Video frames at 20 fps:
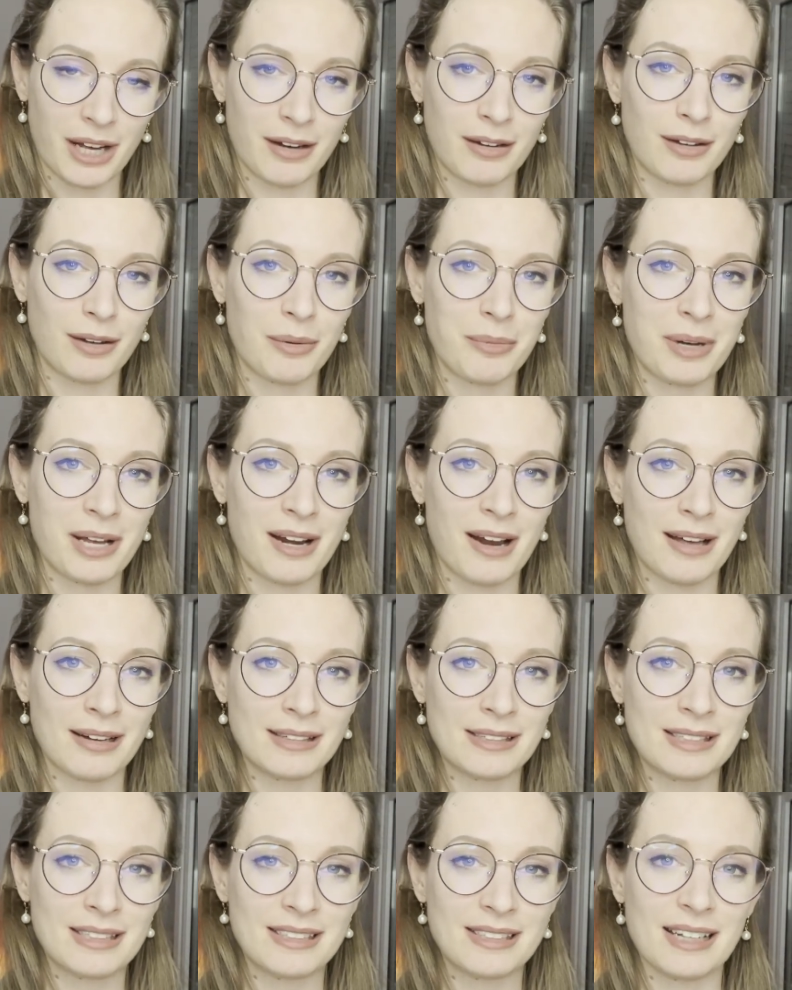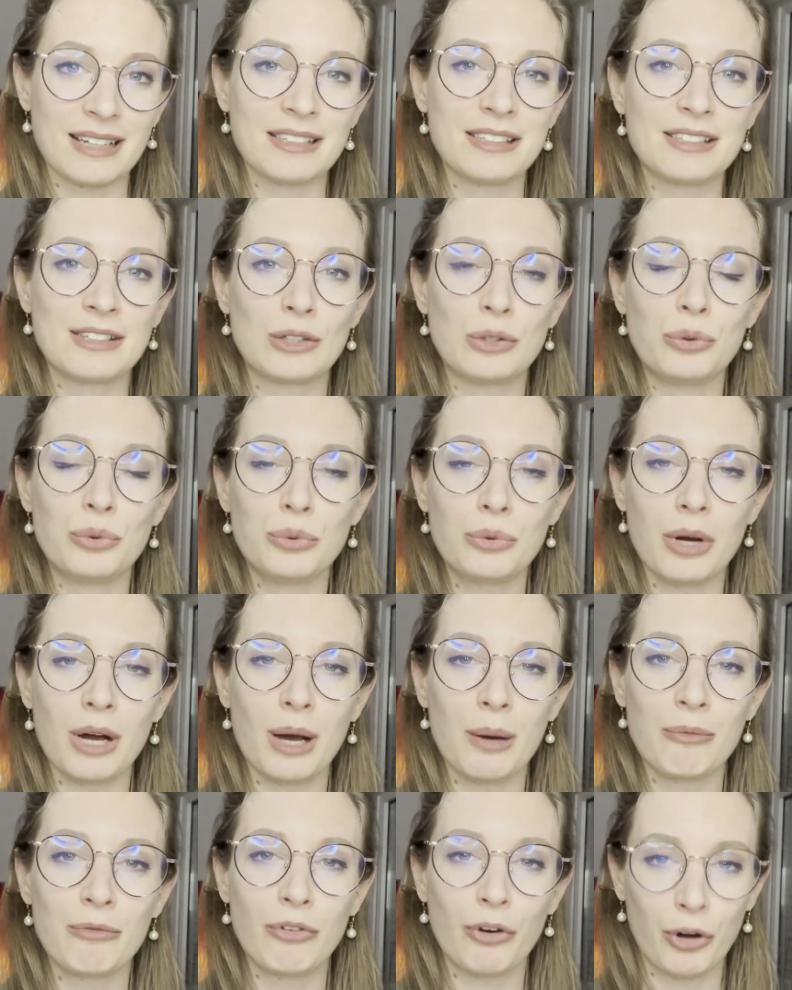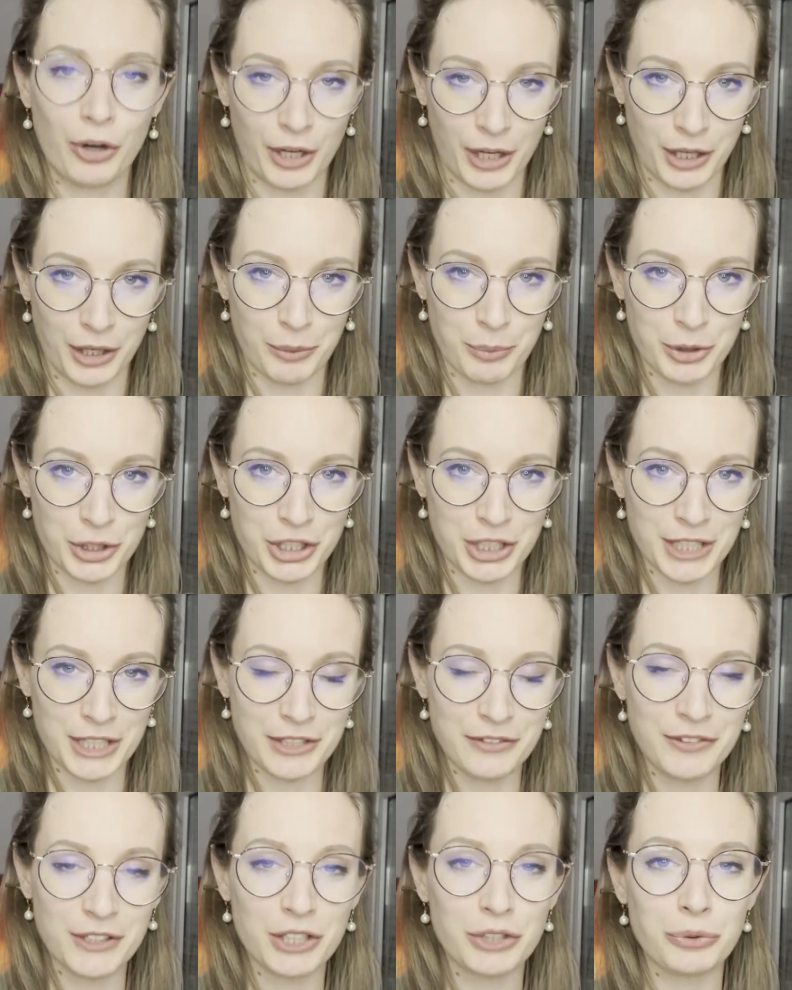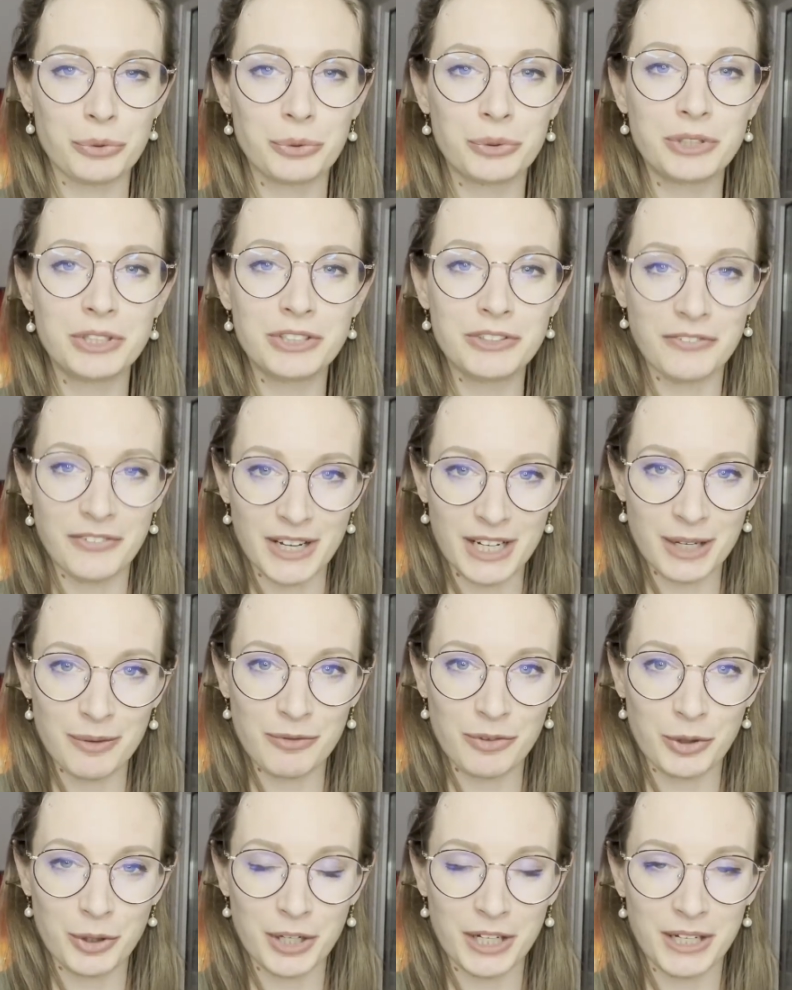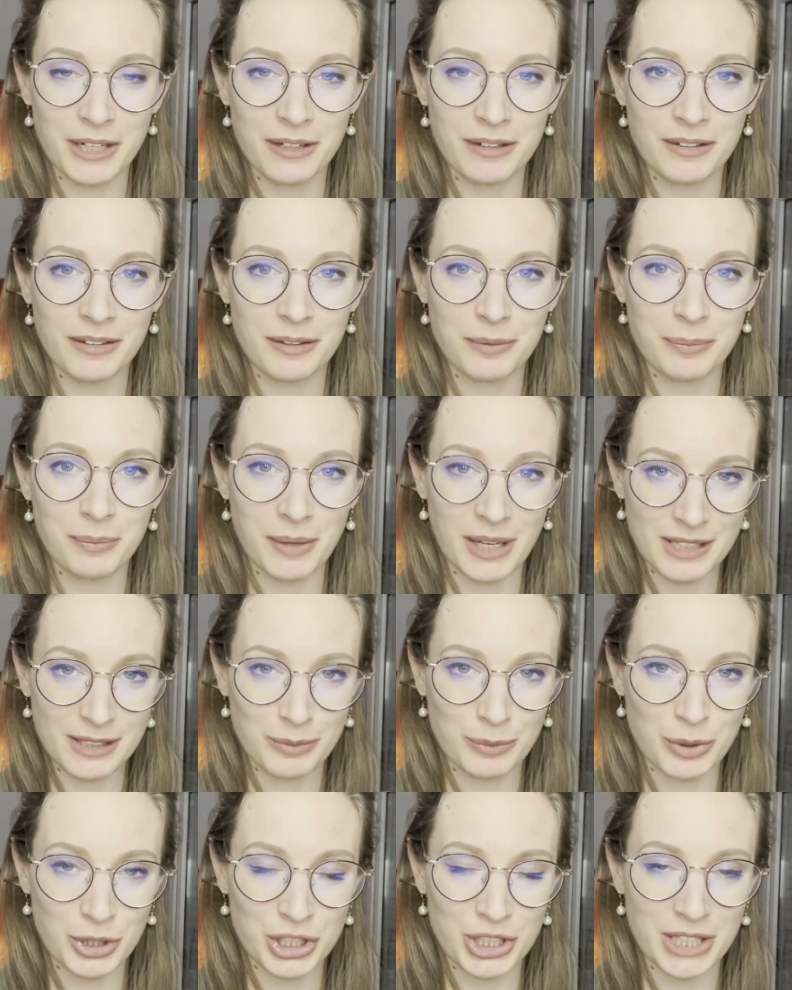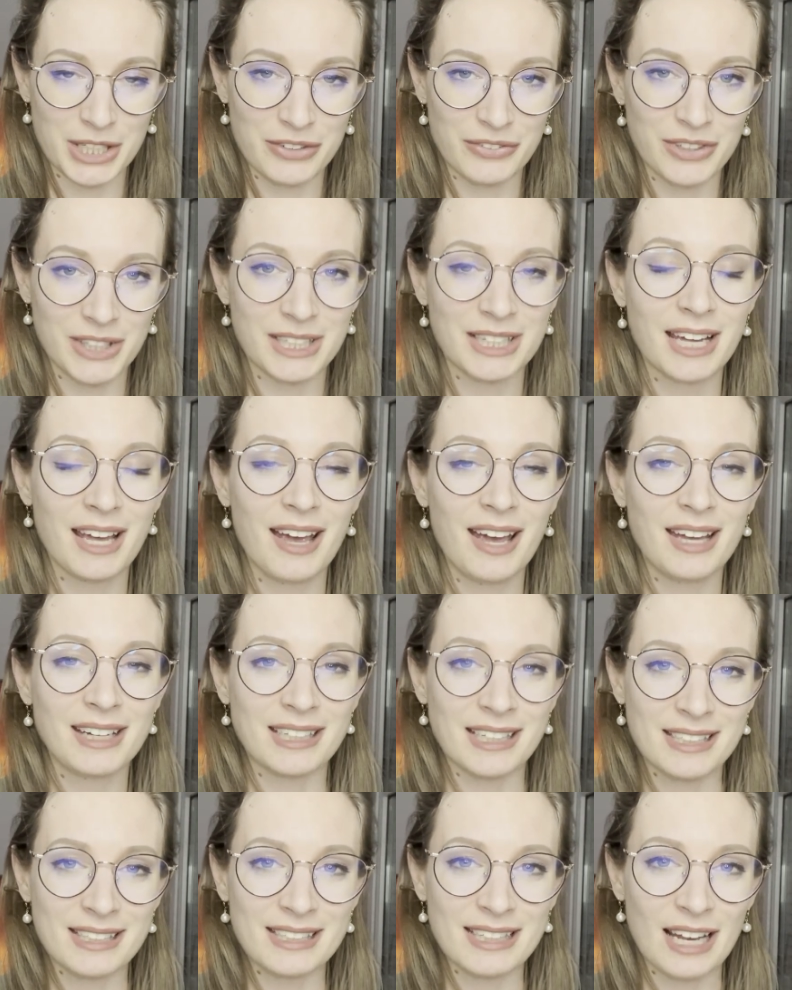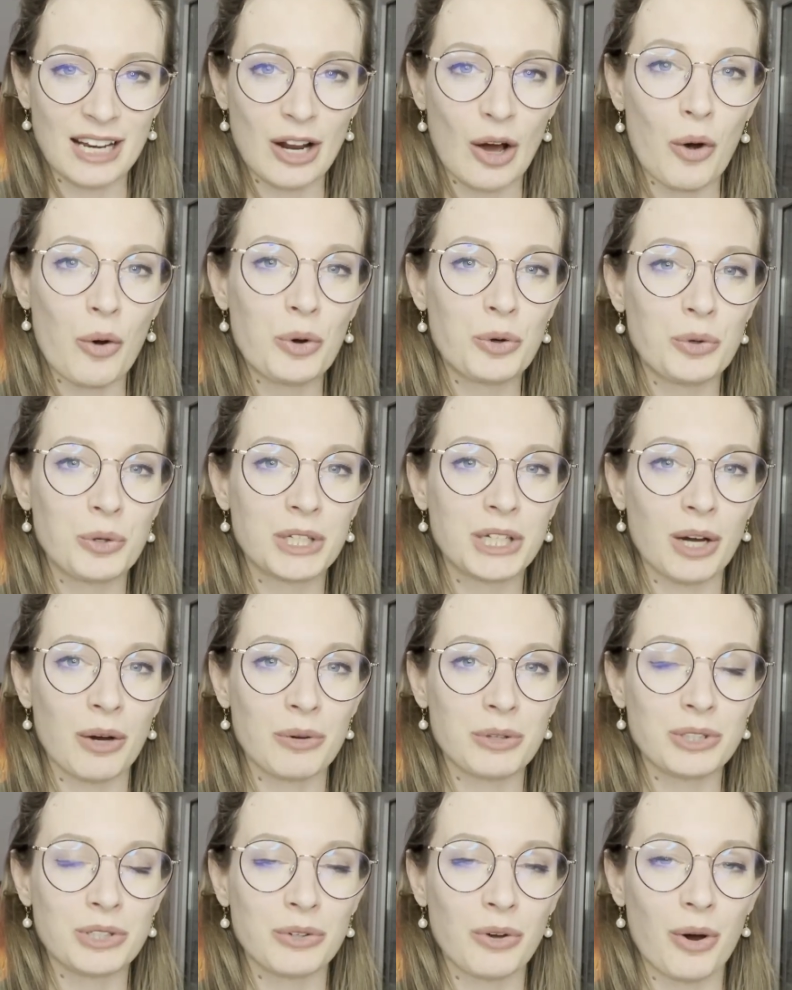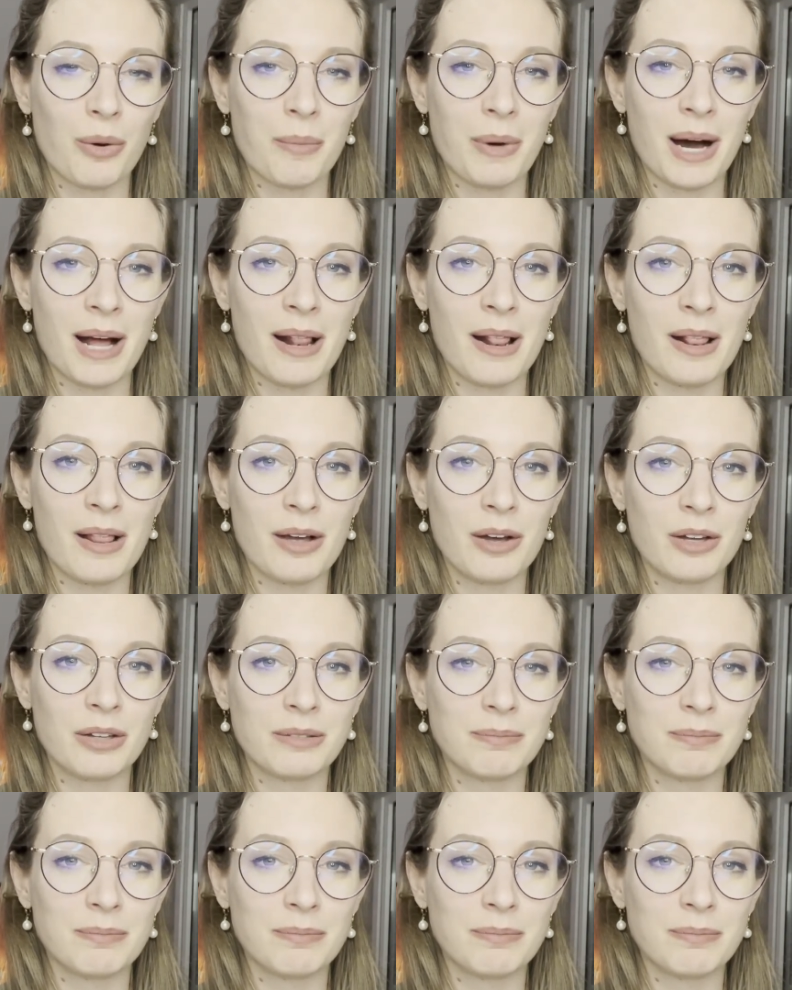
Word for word: anderem genannt, dass nur am Wochenende bestellt wird und wenn am Wochenende Essen bestellt wird, dass dann auch durchaus nochmal